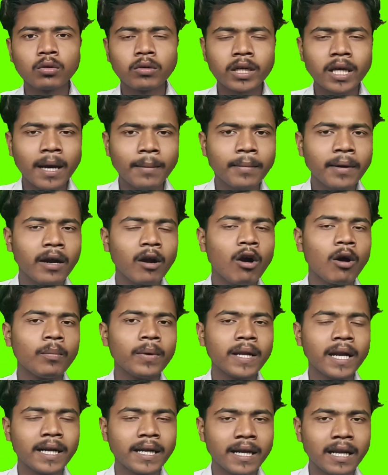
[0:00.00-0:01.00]
तो ये आपका
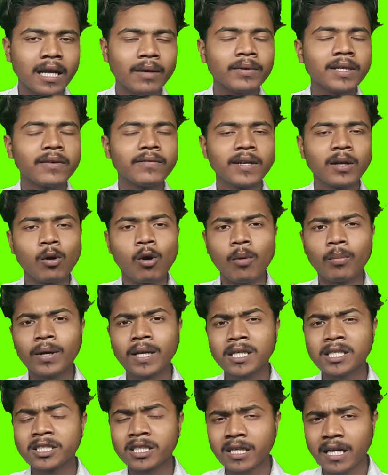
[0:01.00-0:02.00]
कॉपीराइट क्लेम या फिर
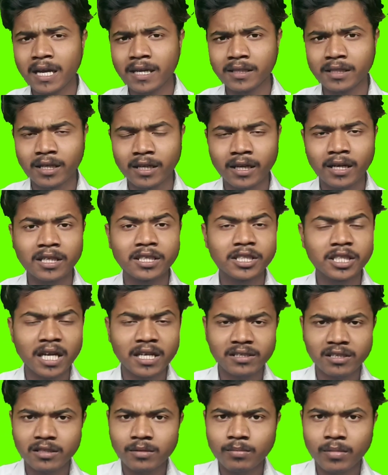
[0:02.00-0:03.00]
कॉपीराइट स्ट्राइक देने का
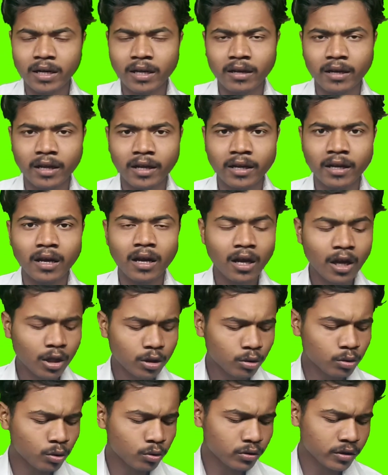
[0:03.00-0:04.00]
चांसेस बढ़ा रहेगा
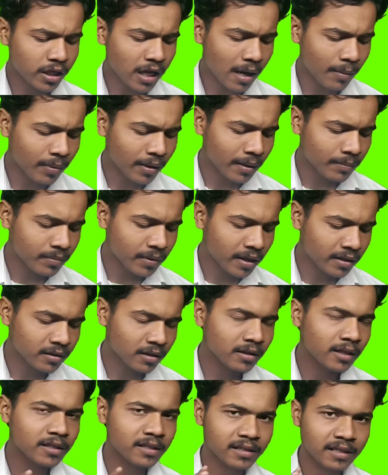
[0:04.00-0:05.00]
तो दोस्तों यहाँ पर आप देख
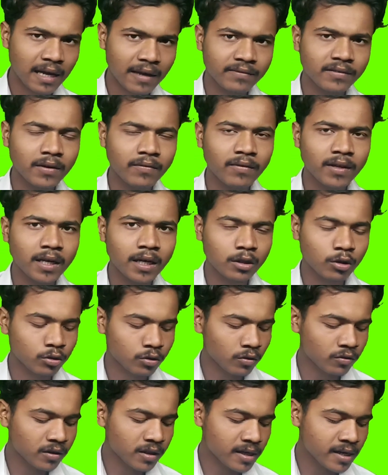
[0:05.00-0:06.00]
सकते हैं साफ साफ लिखा है
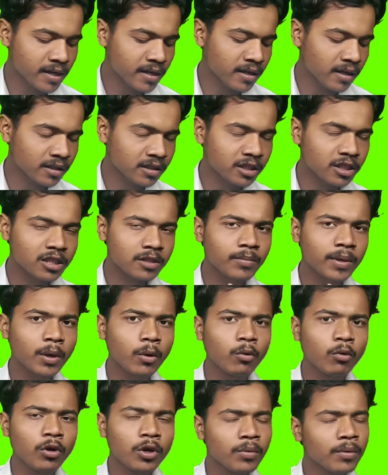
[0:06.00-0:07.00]
दोस्तों थ्री ईयर से इस
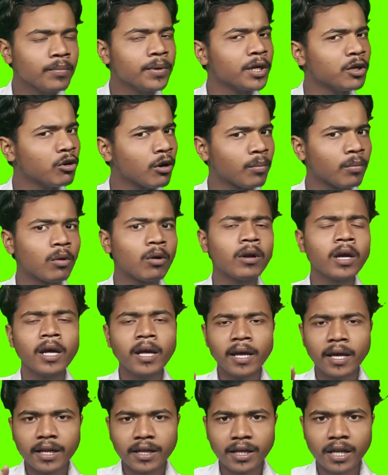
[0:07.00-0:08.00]
पर कोई भी वीडियो अपलोड
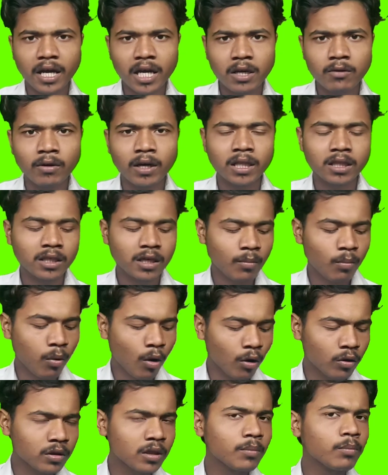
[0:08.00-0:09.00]
नहीं हुआ है तो ये
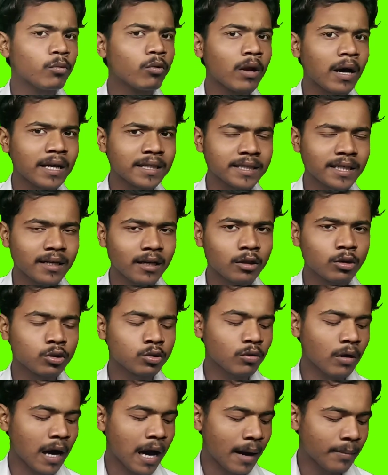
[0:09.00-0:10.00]
बहुत ही पुरान चैनल
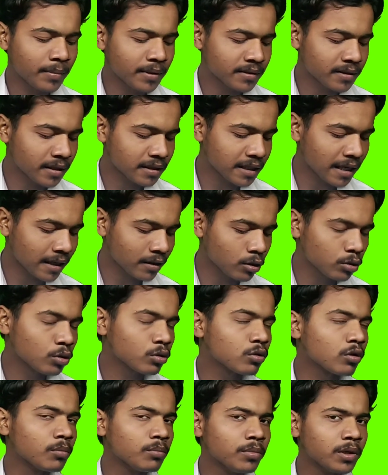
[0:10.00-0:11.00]
दोस्तों आप इससे चाहें तो
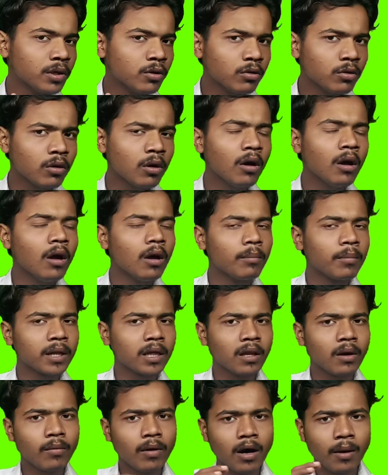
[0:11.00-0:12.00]
दोस्तों वीडियो
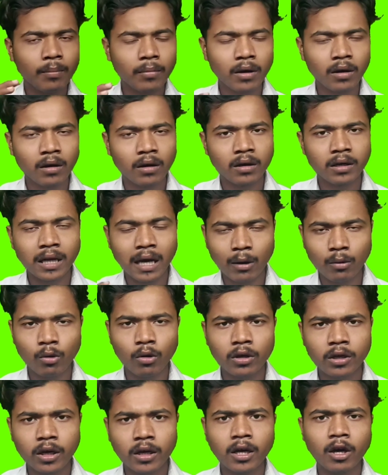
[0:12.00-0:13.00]
मतलब आप
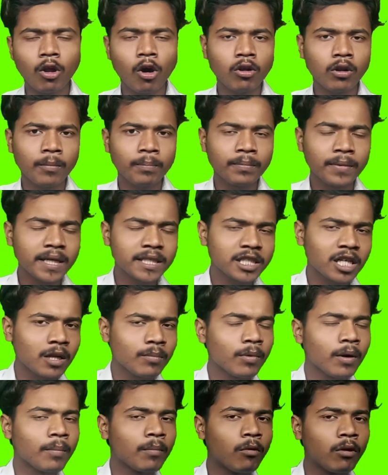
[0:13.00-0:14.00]
डाउनलोड कर और अपने
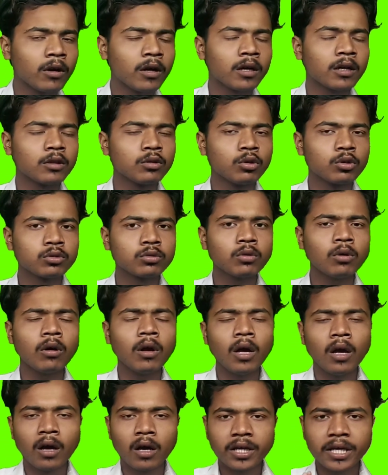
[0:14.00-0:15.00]
चैनल पर अपलोड कर दोस्तों